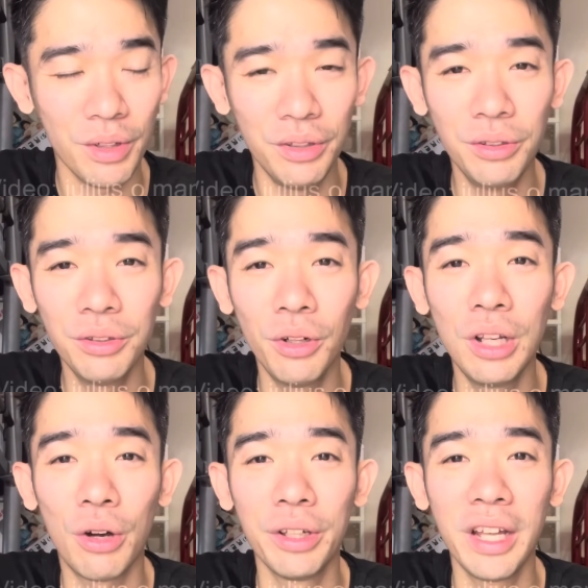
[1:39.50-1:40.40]
yung
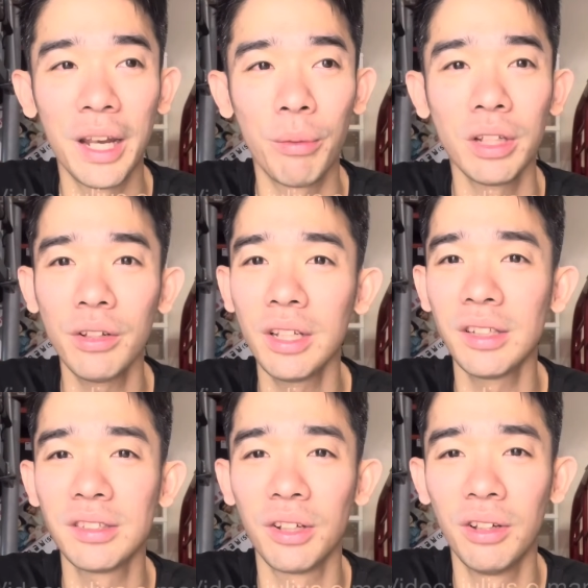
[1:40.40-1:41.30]
lola ko, hinanap ko. Sabi ko,
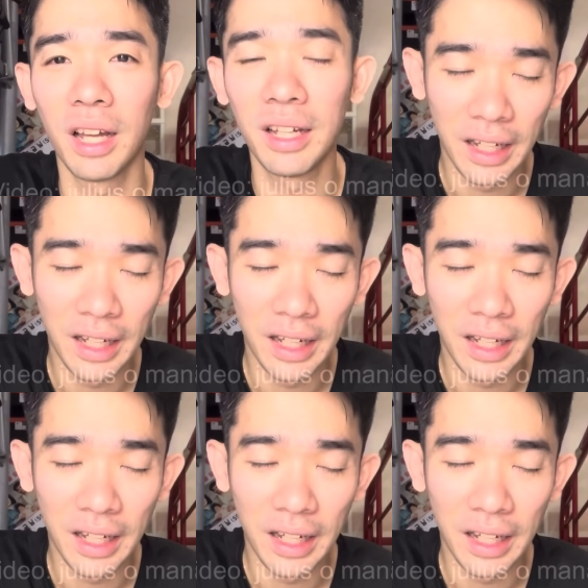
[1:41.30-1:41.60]
nasan si lola?